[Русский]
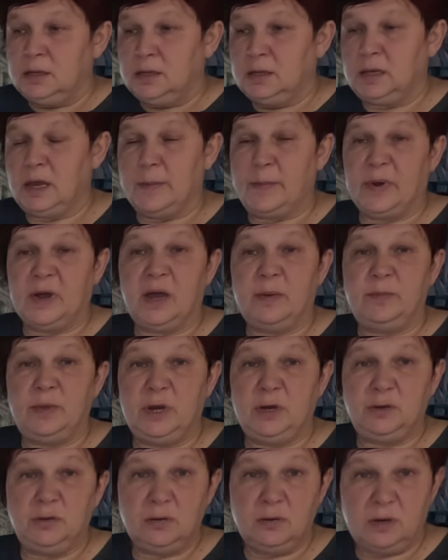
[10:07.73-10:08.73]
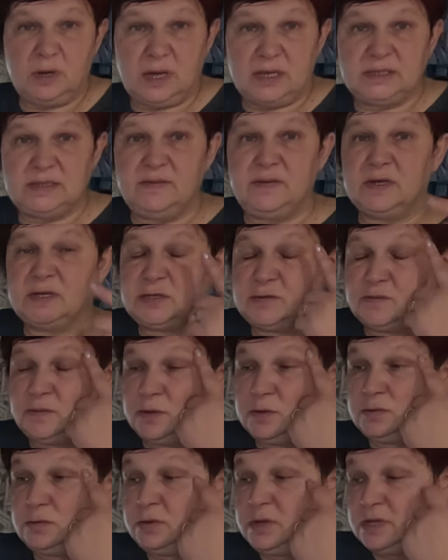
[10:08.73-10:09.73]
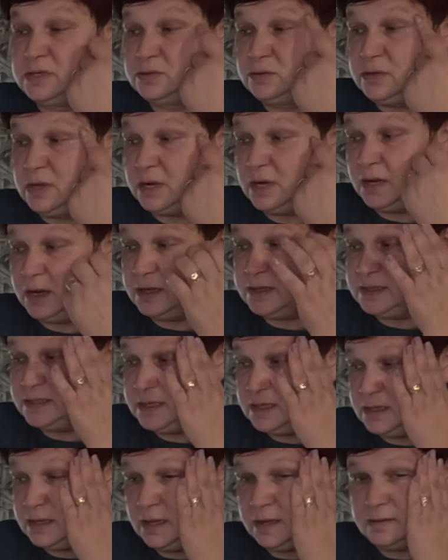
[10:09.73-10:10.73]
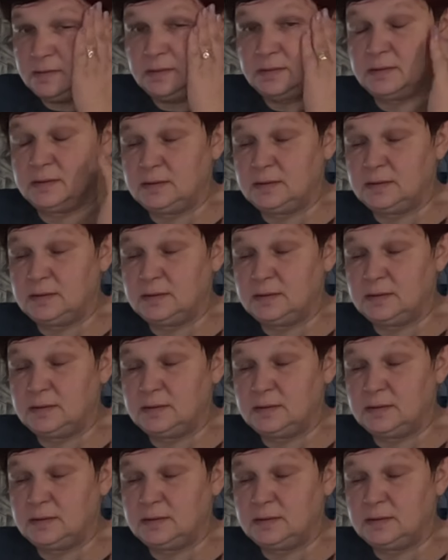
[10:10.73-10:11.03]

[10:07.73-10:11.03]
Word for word: Я пока белье развешивала, туда-сюда ходила,